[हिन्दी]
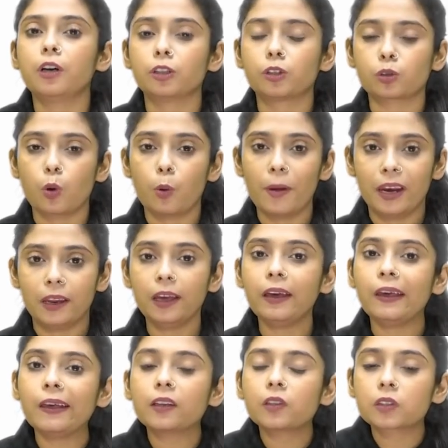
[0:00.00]
वर्ड्स को मैंने
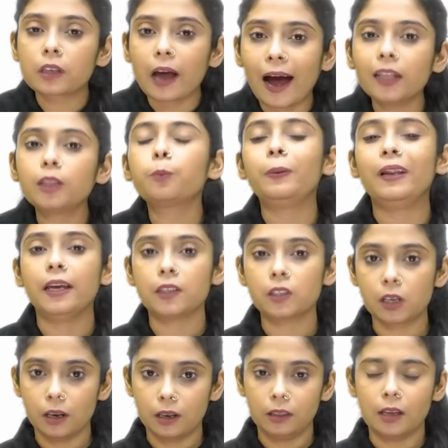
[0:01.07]
एक साथ
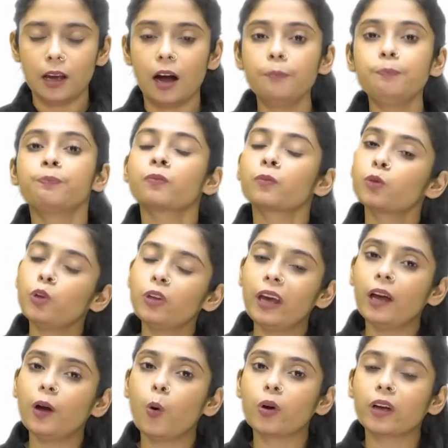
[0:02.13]
प्लेस कर दिया तो
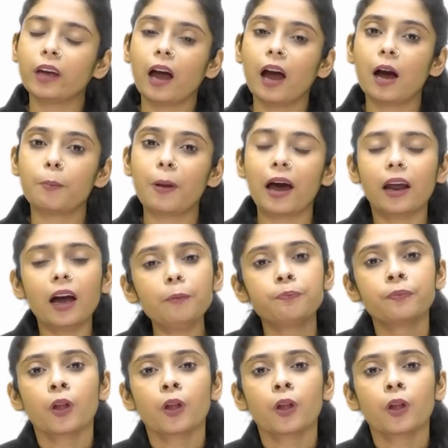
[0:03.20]
ये हो गया हमारा